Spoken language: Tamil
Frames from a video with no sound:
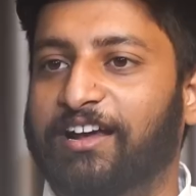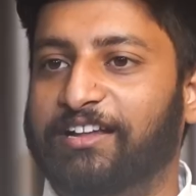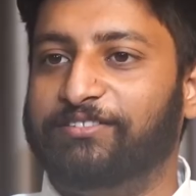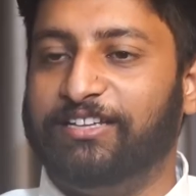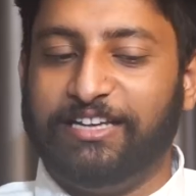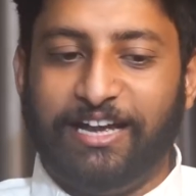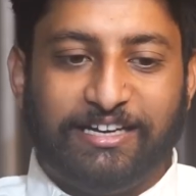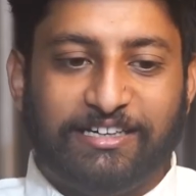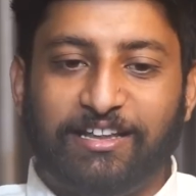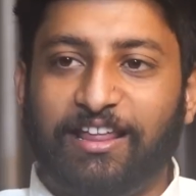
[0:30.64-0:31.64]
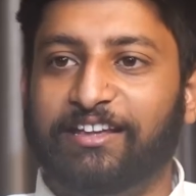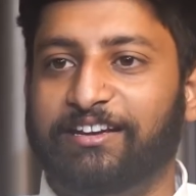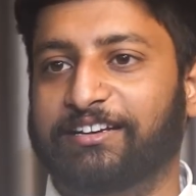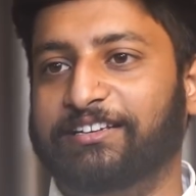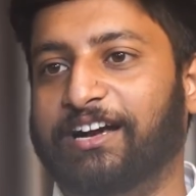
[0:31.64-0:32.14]
அது வந்து என்கிட்ட தான்
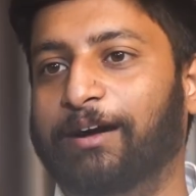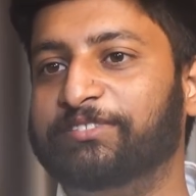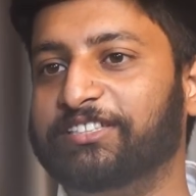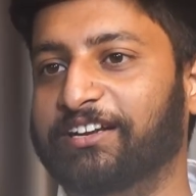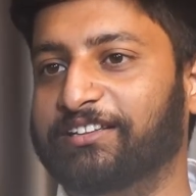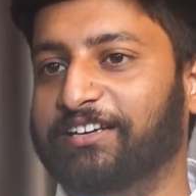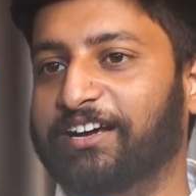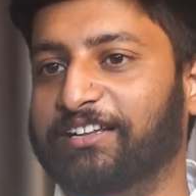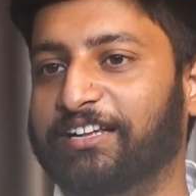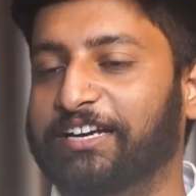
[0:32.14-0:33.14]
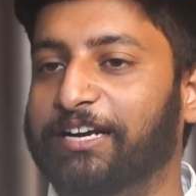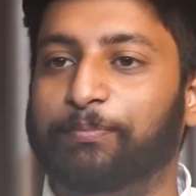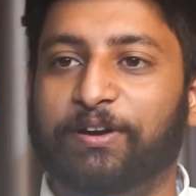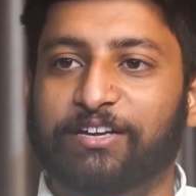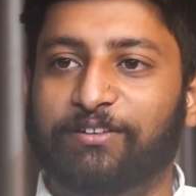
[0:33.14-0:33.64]
இருக்குன்னு காமிச்சிக்கிறதுக்காக தான்
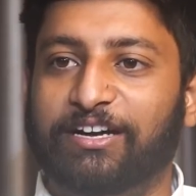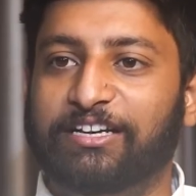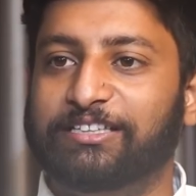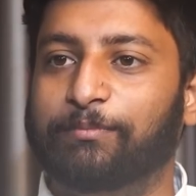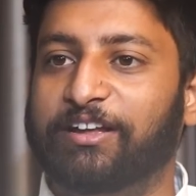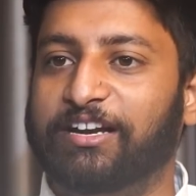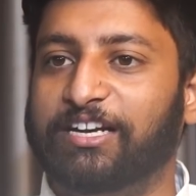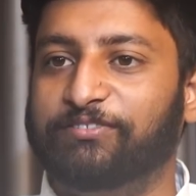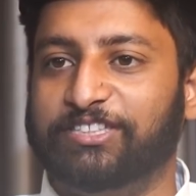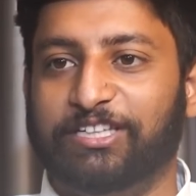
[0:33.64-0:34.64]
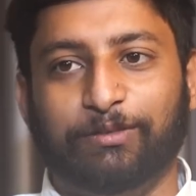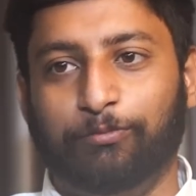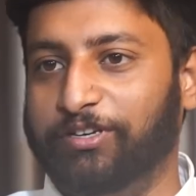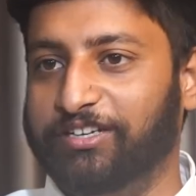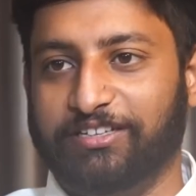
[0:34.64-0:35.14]
எடப்பாடி அவர்கள் இந்த மாதிரியான விஷயத்தை
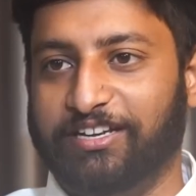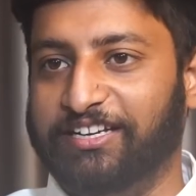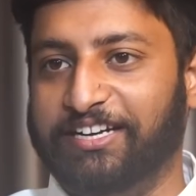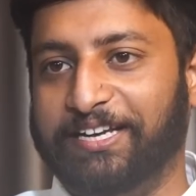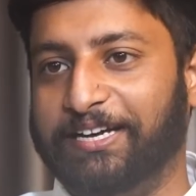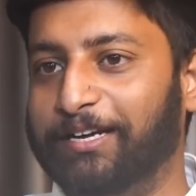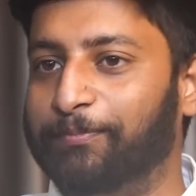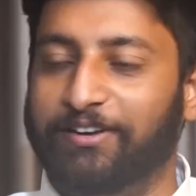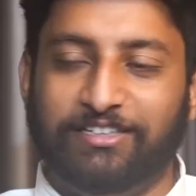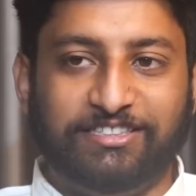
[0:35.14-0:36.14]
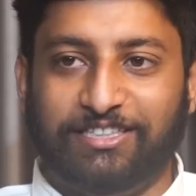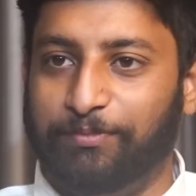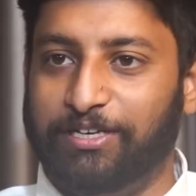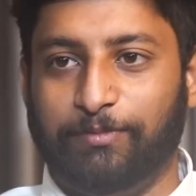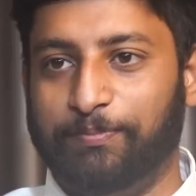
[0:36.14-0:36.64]
முன்னெடுக்கிறாரு இடைக்கால
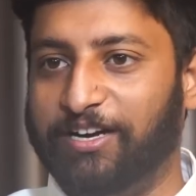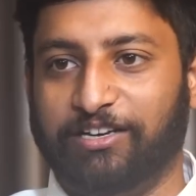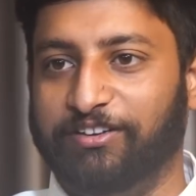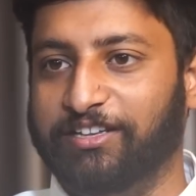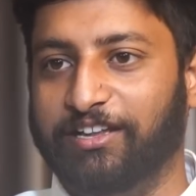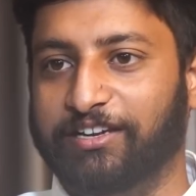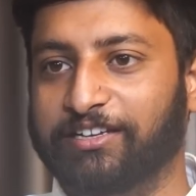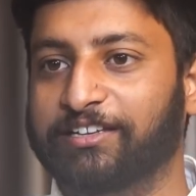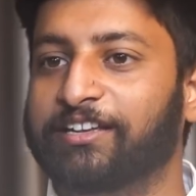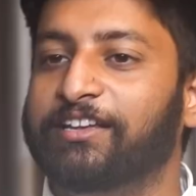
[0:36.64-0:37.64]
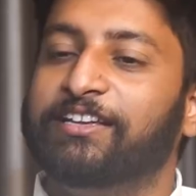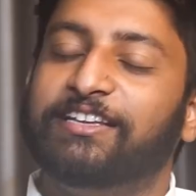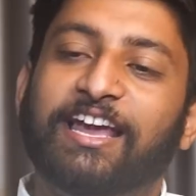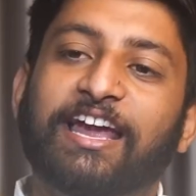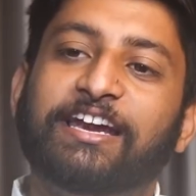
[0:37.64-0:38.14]
பழனிசாமி நம்ம பார்க்க வேண்டியதாக இருக்குது
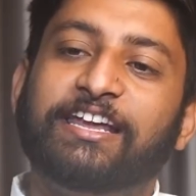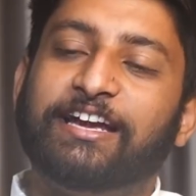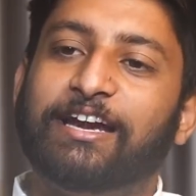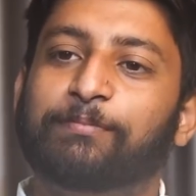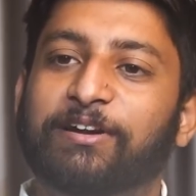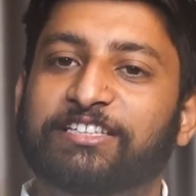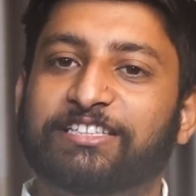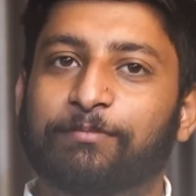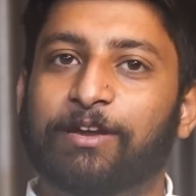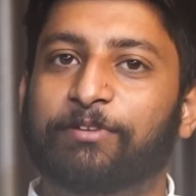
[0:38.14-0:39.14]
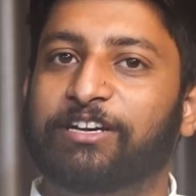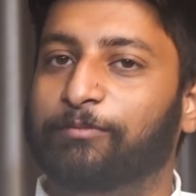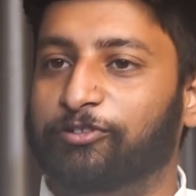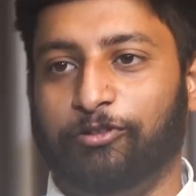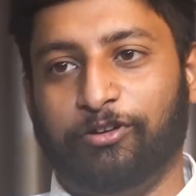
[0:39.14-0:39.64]
ஏன் இடைக்கால பழனிசாமி அப்படின்னு
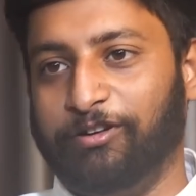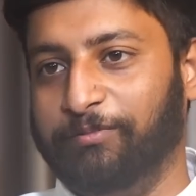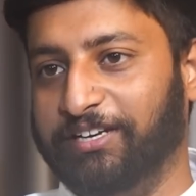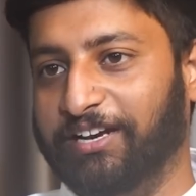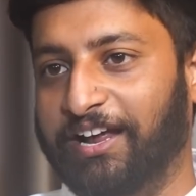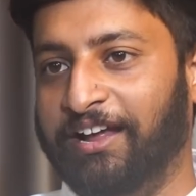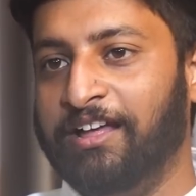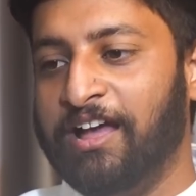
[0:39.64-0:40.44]
நம்ம சொல்கிறோம் அப்படின்னா